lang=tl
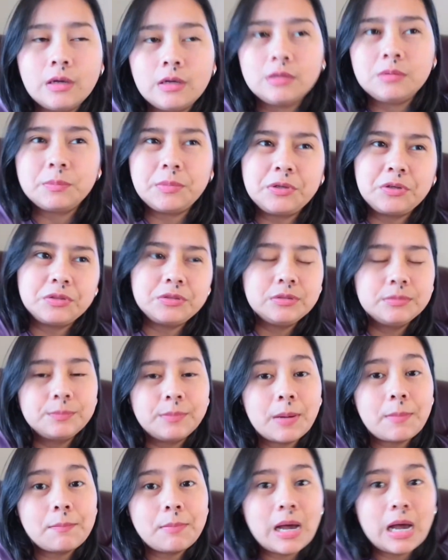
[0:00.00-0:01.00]
ano ba yun,
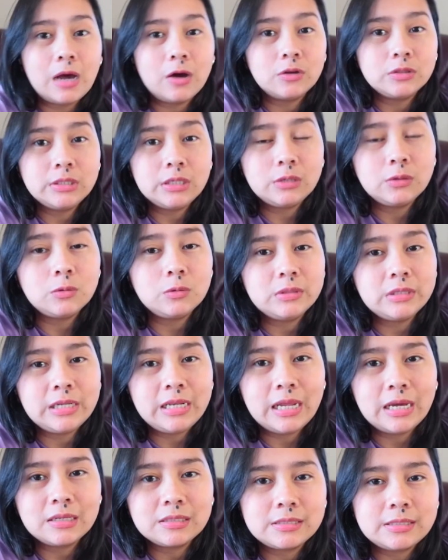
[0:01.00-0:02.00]
pambaon na
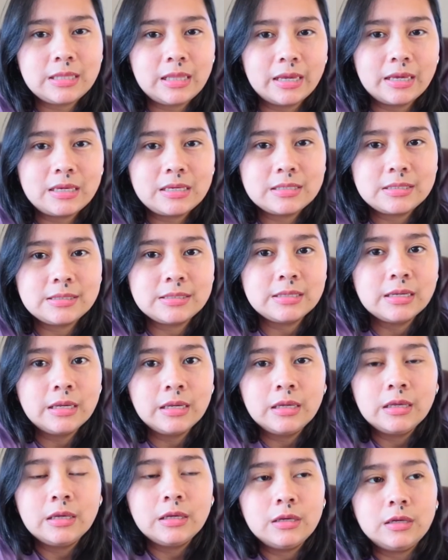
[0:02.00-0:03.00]
Goldilocks slice
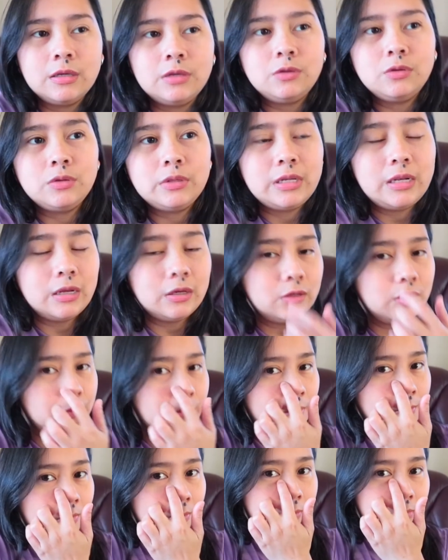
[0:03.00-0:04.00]
yun na lang
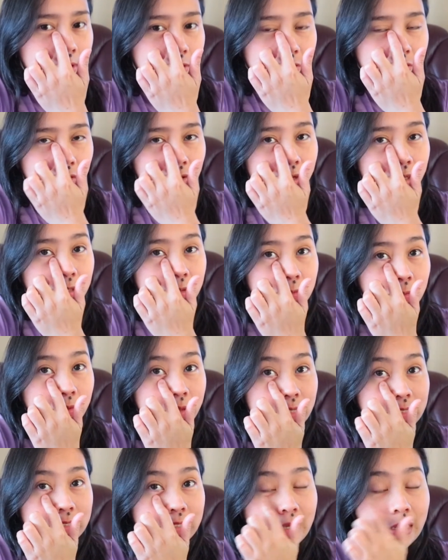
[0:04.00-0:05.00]
yung papabaon ko kay
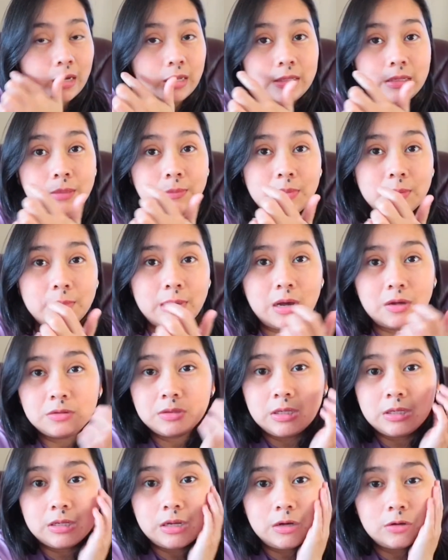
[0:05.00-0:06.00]
kuya. Tsaka
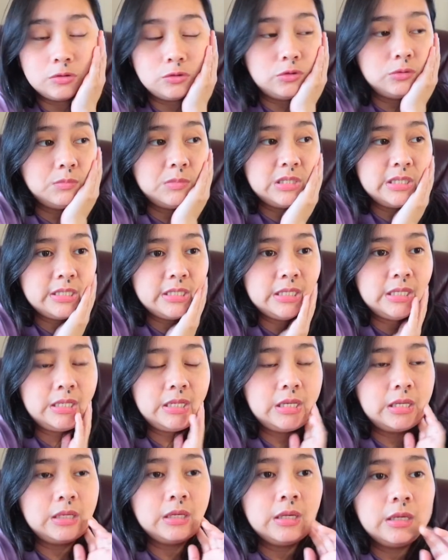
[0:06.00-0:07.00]
nagbabaon din ako nun minsan
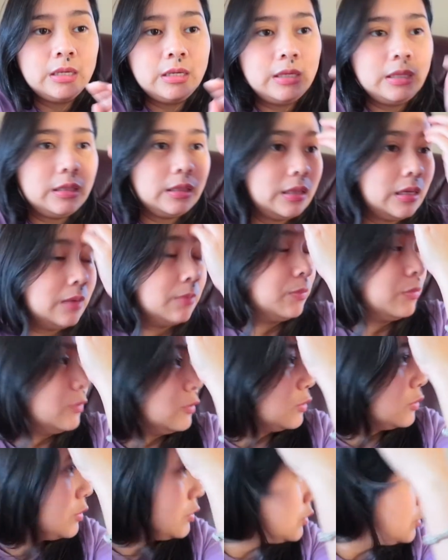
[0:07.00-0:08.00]
eh.
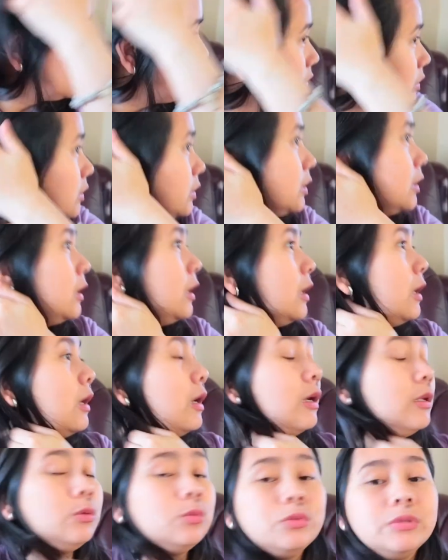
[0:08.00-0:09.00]
Tapos,
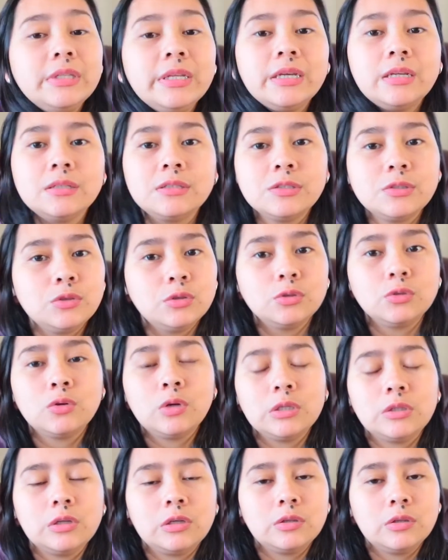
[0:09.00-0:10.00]
uh, noodles yun.
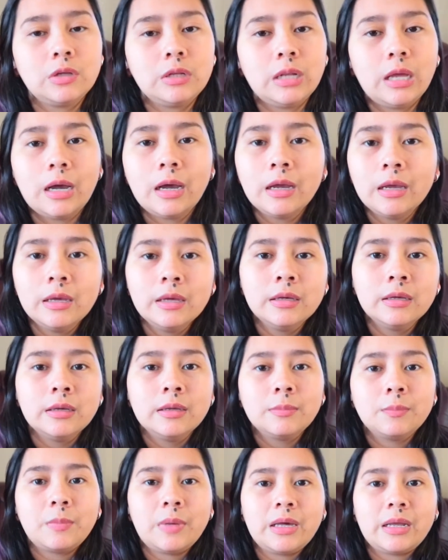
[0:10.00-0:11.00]
Kung ano na lang.
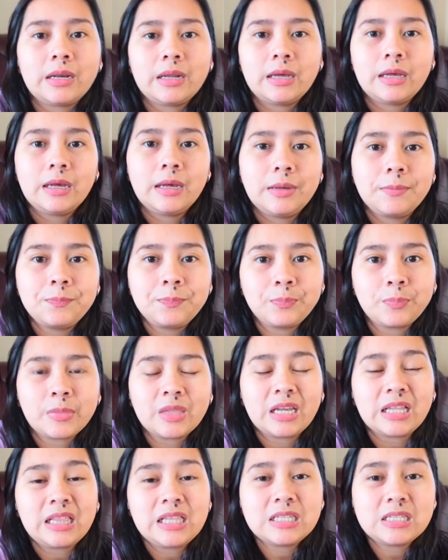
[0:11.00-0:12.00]
Para
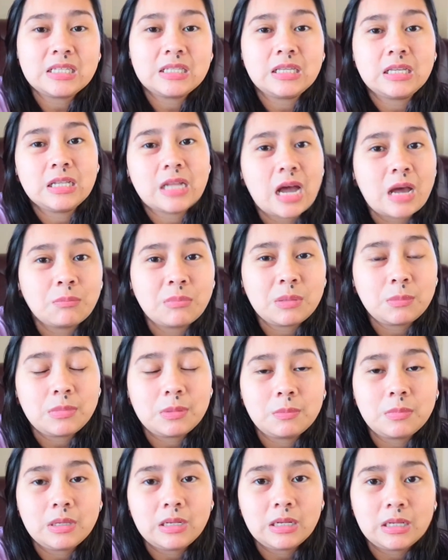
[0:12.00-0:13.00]
at least hindi na kami
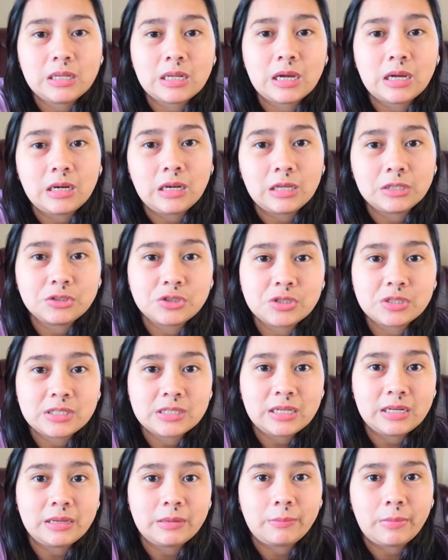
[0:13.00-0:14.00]
bibili ng lunch
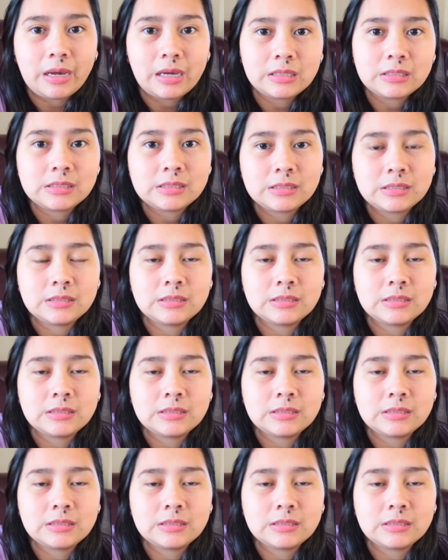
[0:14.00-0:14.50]
sa labas.